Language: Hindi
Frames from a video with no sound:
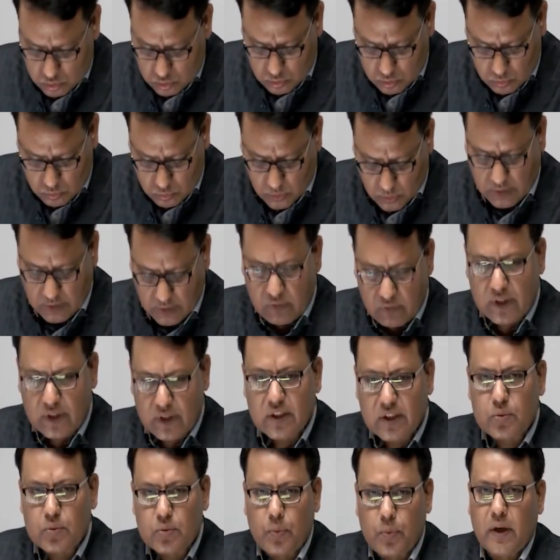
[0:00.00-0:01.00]
वट एवर द
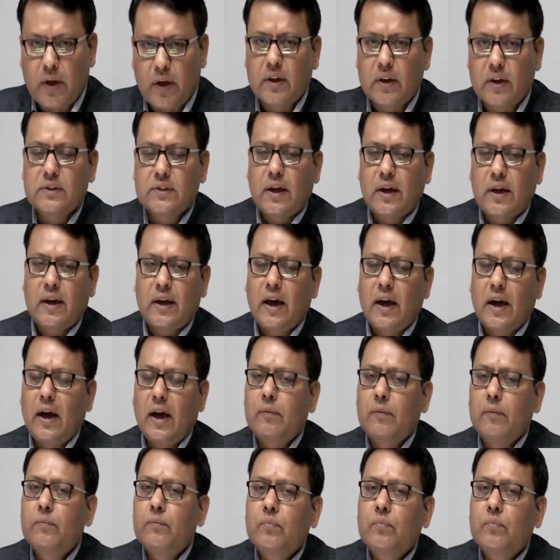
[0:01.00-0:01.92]
एक्सपीरियंस आई हैव